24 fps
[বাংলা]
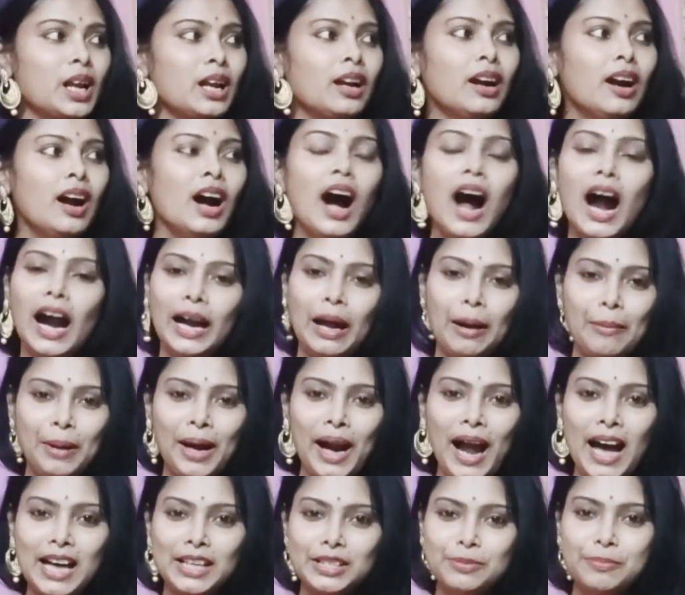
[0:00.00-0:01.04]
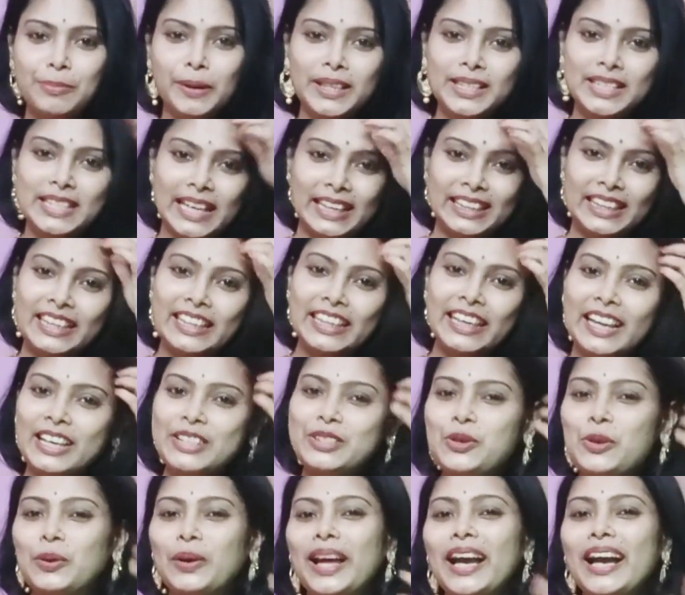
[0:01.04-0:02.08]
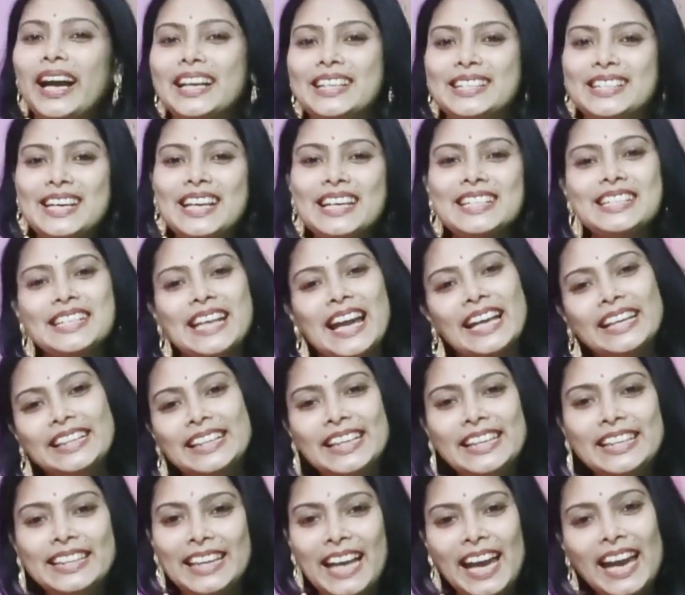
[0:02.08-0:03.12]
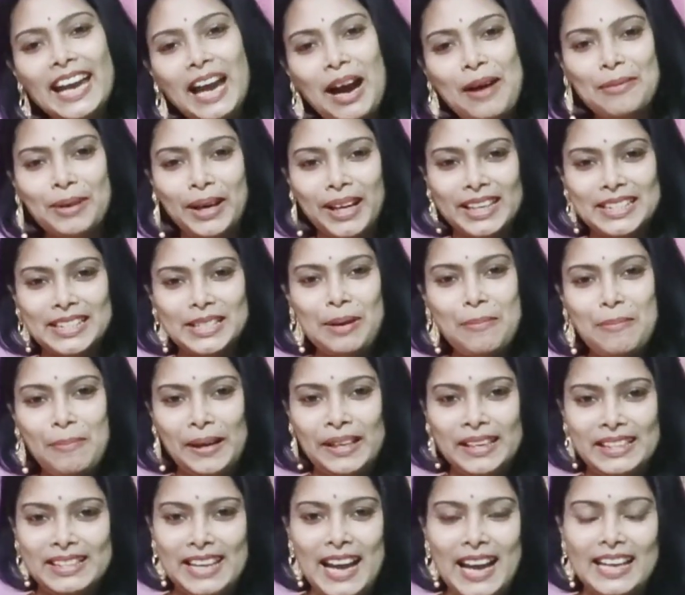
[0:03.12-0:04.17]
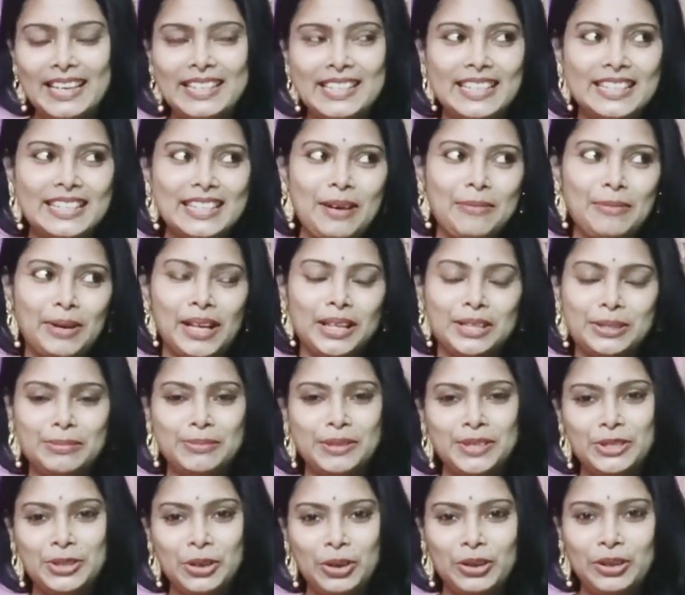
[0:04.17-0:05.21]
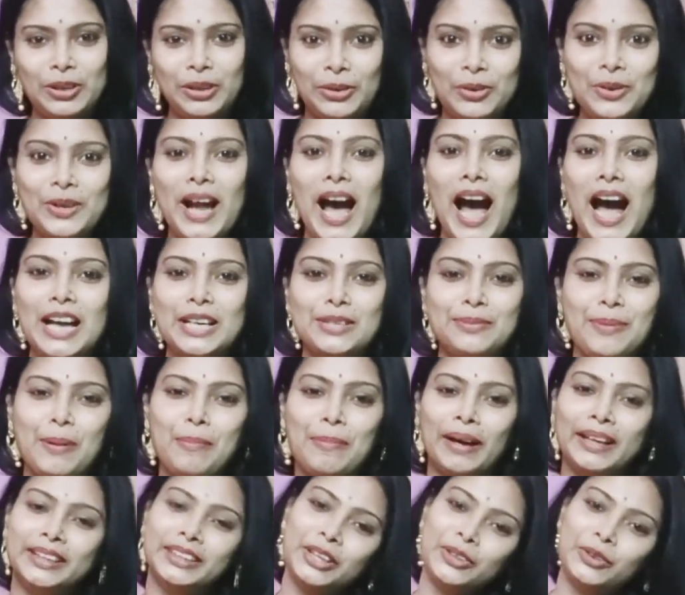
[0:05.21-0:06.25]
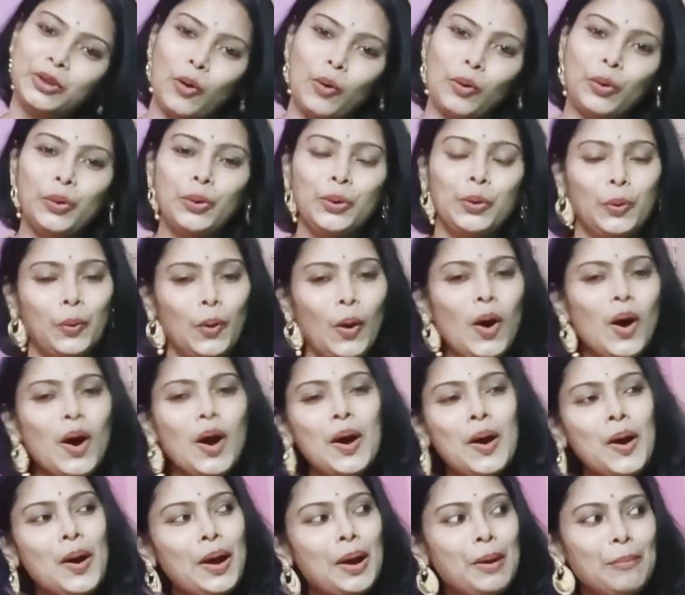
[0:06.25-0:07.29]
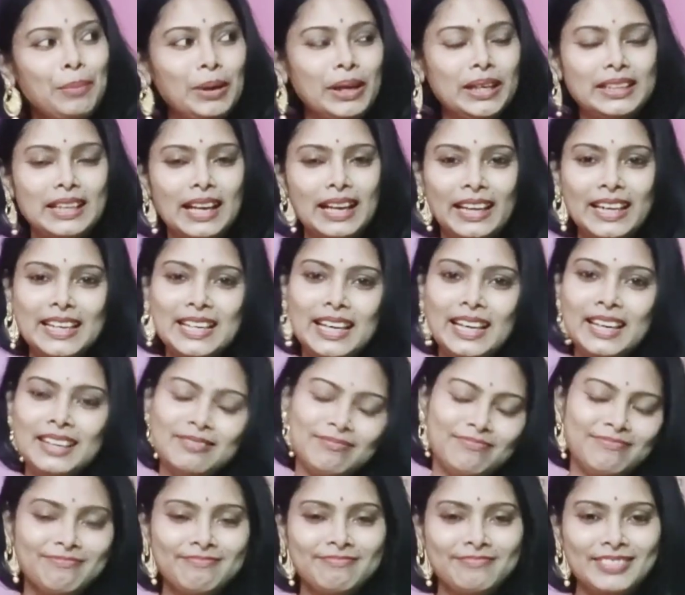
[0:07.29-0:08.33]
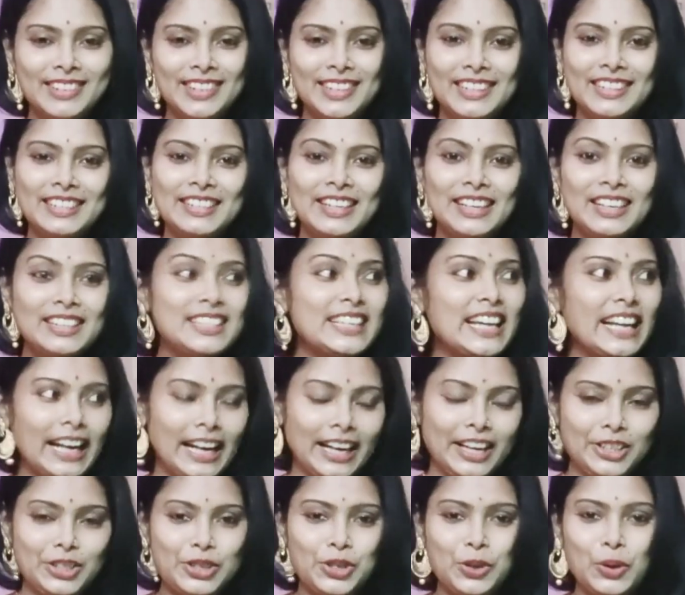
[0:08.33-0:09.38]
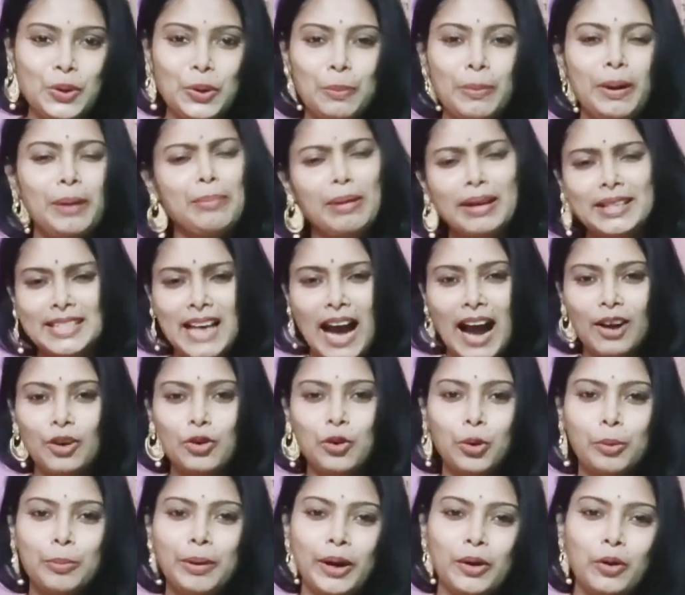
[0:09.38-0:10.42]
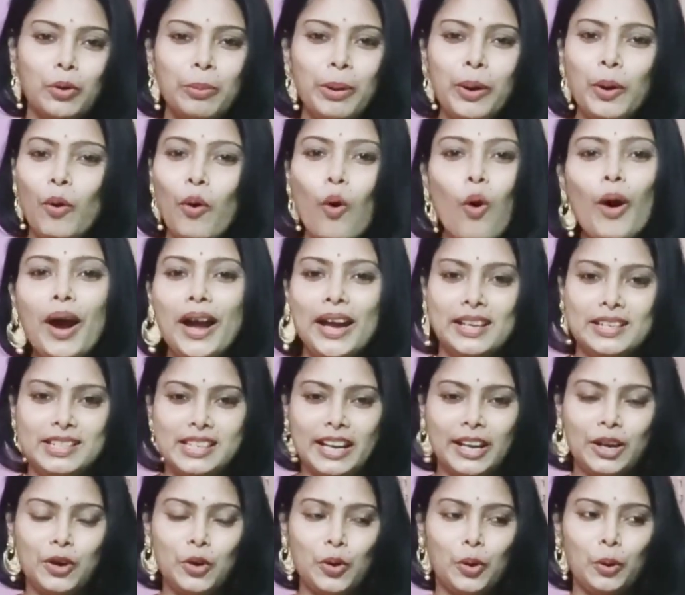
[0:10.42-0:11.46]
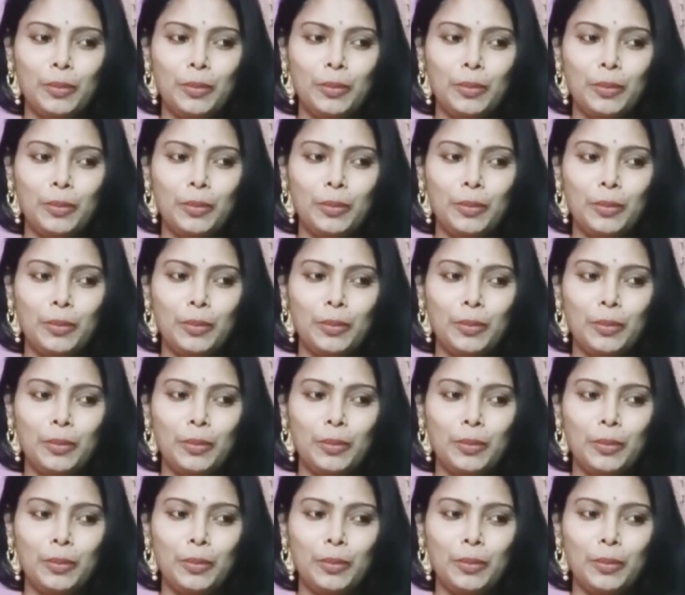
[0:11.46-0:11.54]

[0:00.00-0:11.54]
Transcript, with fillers: আর আমার হাজব্যান্ড যেদিনকে চলে গেছে সেই দিনকেই আমার কাছে পিনটা এসেছে আমার হাজব্যান্ড যখন আসবে বাড়িতে তখন ও পিনটাকে জেনারেট করবে বা যা করবে করবে ও এসে করবে